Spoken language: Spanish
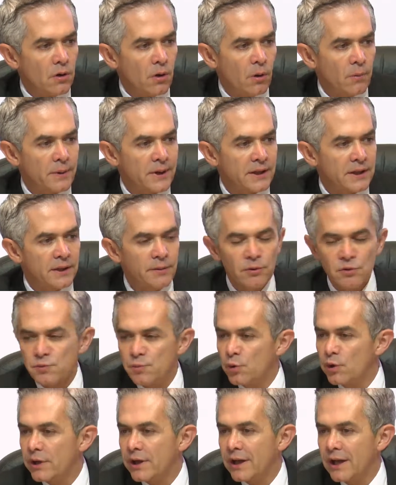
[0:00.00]
objetivos
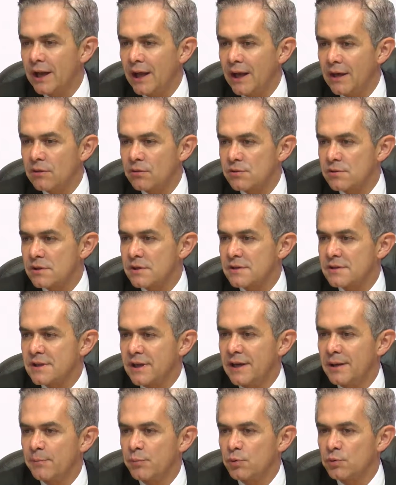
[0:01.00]
muy claros que
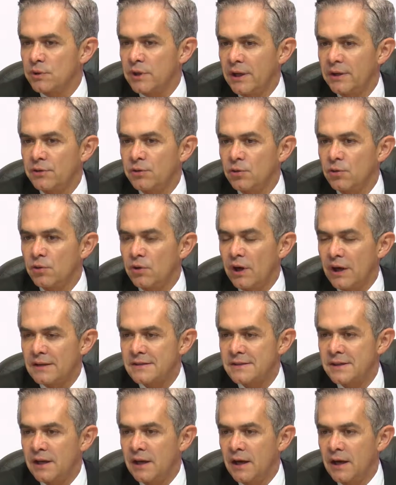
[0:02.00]
están apuntando
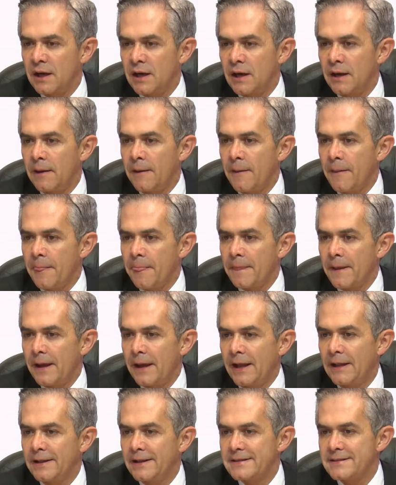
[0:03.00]
hacia
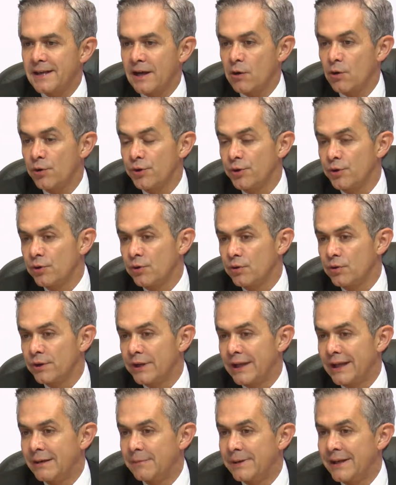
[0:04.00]
el desarrollo
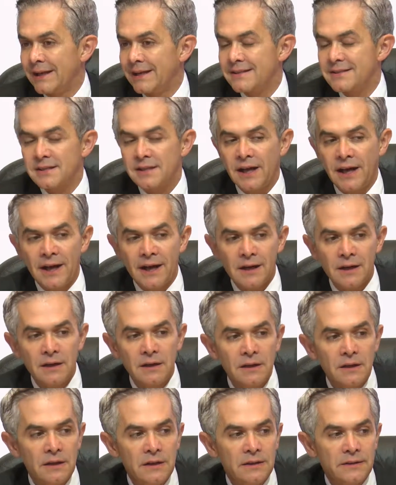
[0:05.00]
y el bienestar
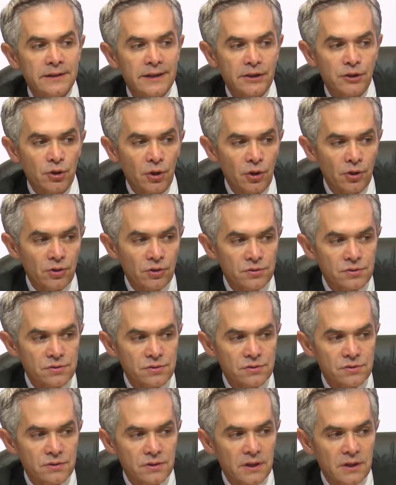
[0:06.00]
de todos,
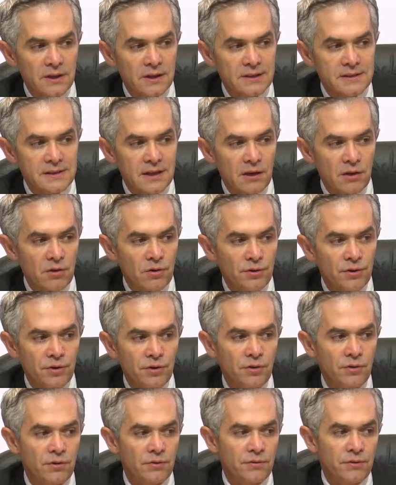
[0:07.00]
el
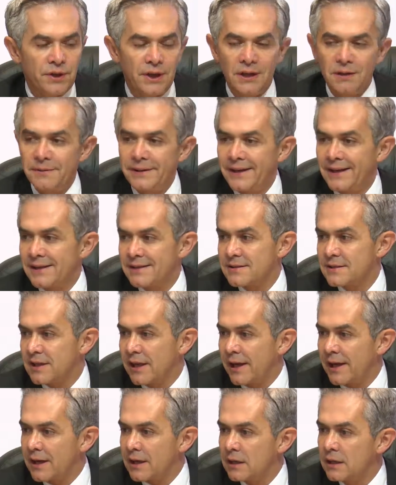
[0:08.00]
desarrollo y el
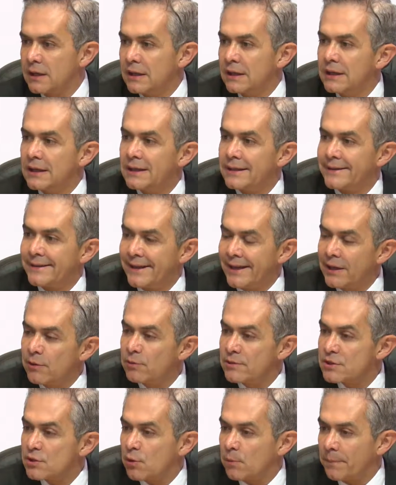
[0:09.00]
bienestar de
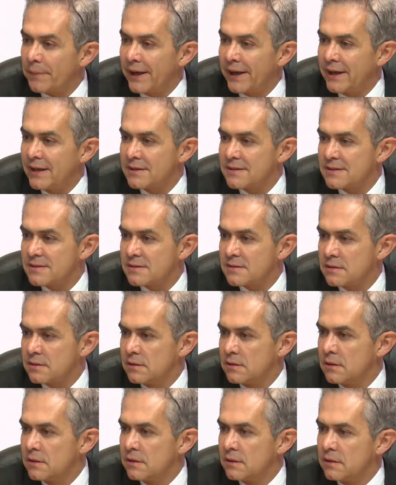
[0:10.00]
nuestro país,
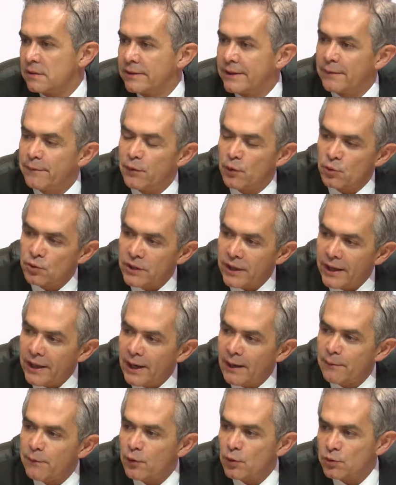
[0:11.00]
de
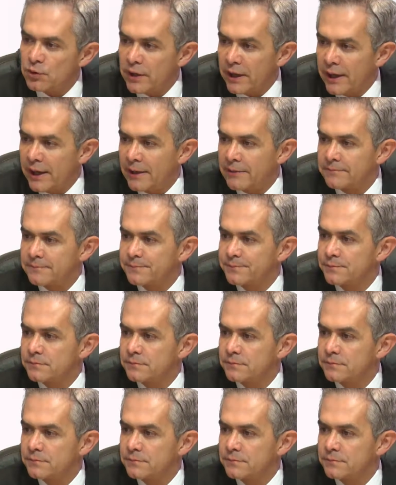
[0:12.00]
frontera a frontera.